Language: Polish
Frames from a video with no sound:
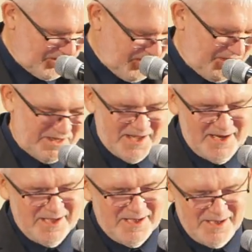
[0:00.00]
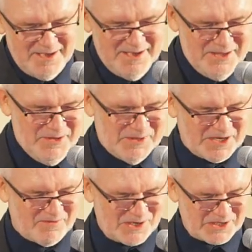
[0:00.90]
toczy się dalej i nim
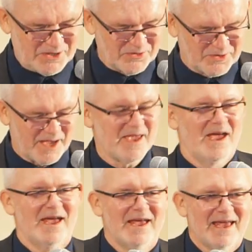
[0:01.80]
się właśnie tutaj